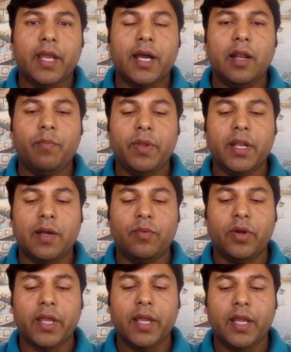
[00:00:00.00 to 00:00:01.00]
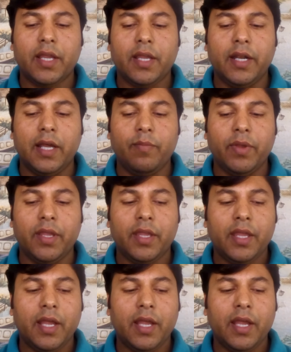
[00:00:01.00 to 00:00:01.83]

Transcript: কালপি নামক এক গ্রামে